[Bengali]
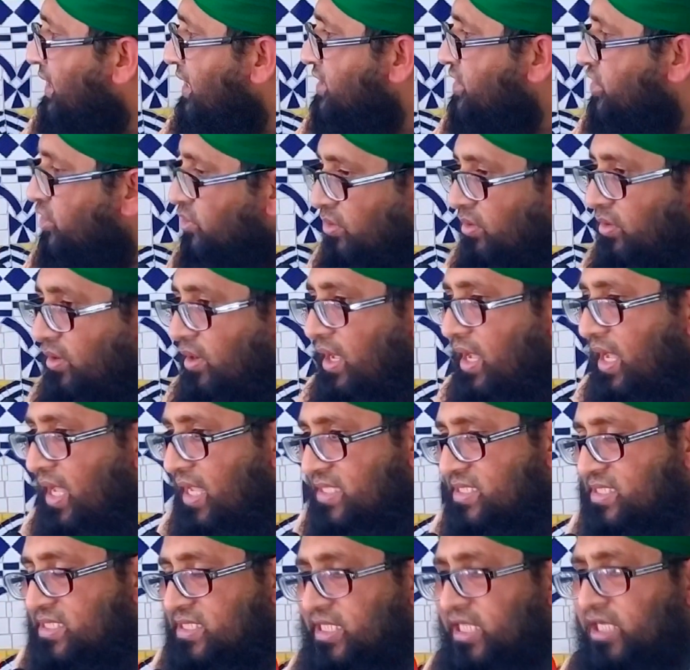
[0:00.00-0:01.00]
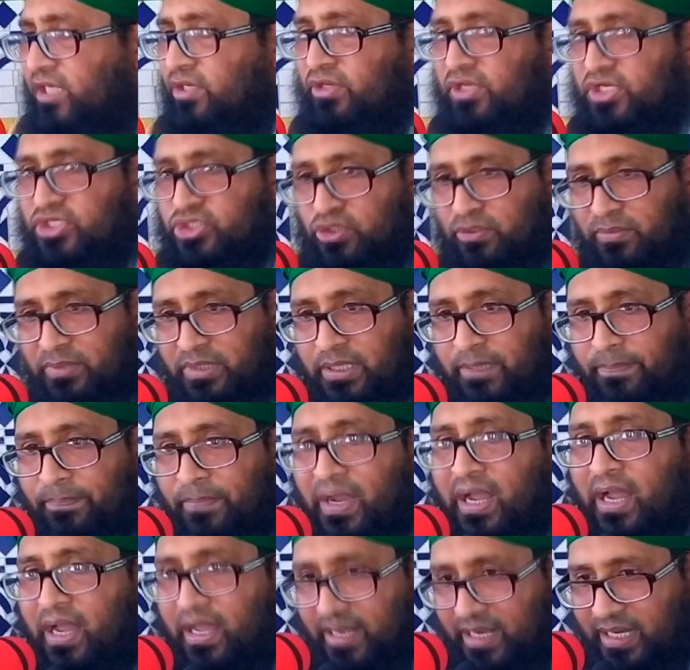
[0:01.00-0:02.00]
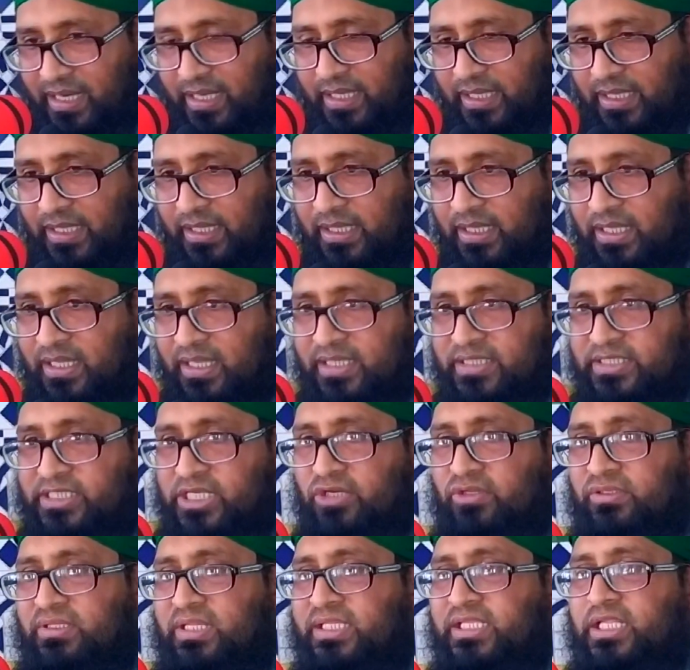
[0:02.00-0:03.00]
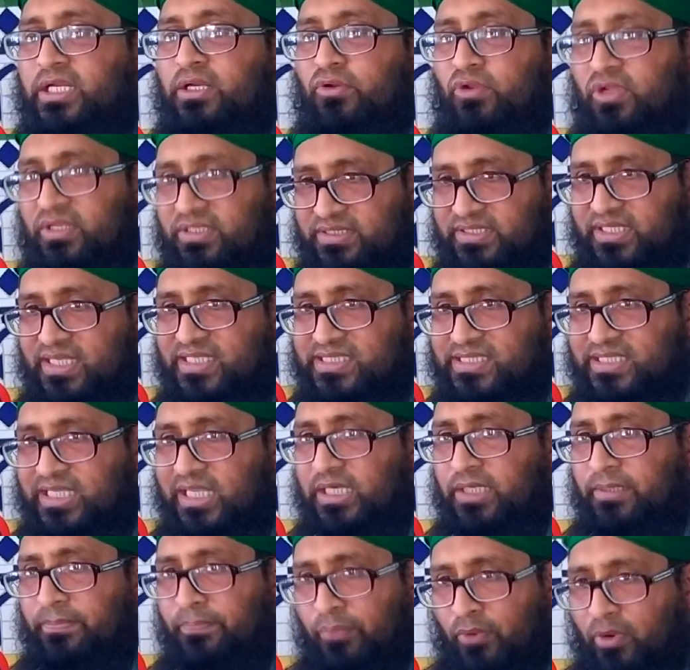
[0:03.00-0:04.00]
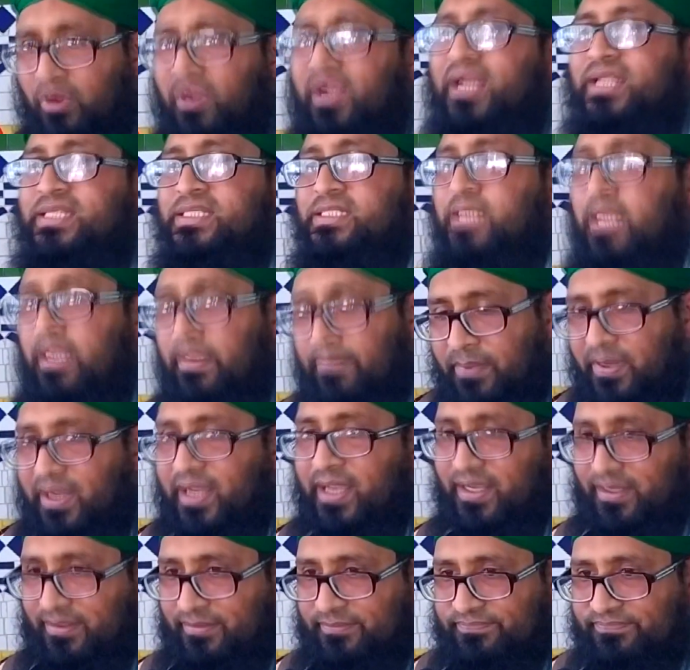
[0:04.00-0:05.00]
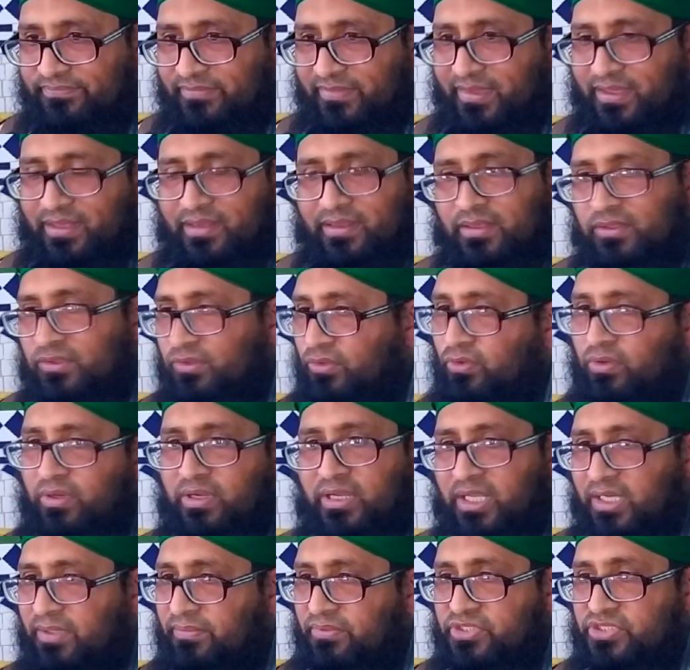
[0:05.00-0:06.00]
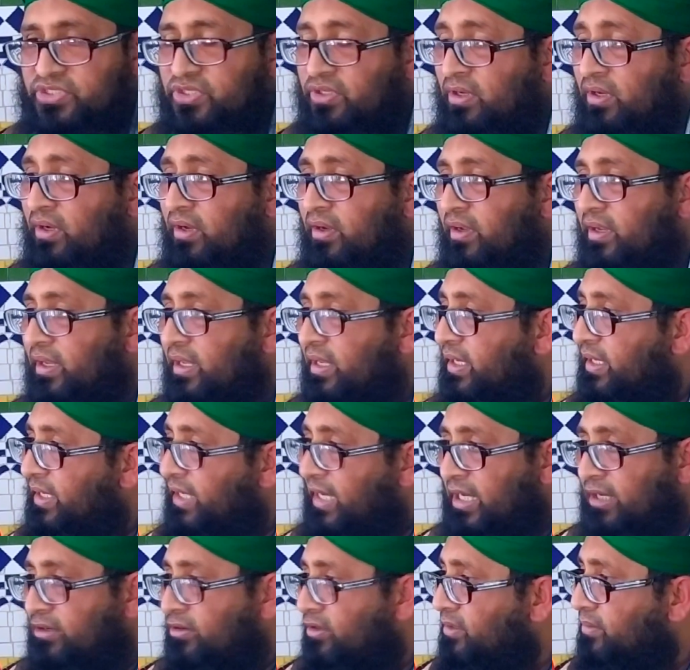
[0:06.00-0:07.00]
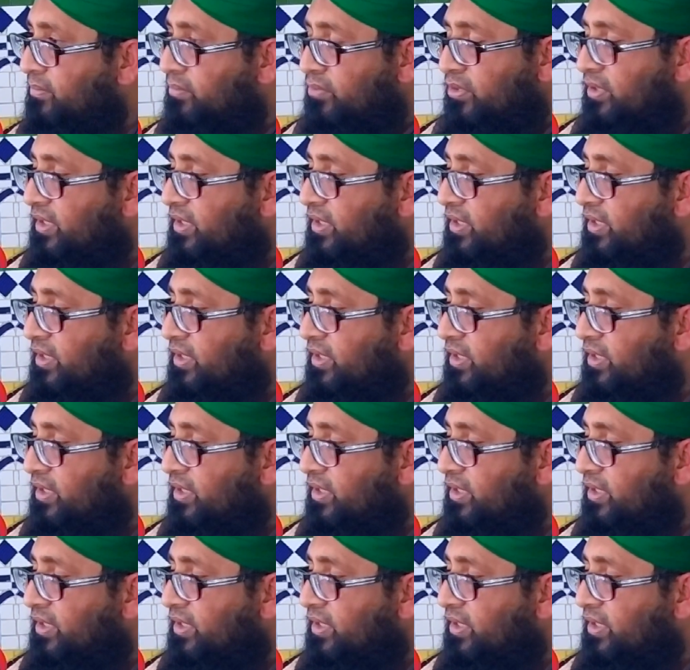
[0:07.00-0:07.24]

তারা যেন আস্তে করে জমিনে পা রাখে যেন তাদের লজ্জাস্থান প্রকাশ না পায় দুঃখের বিষয় এখন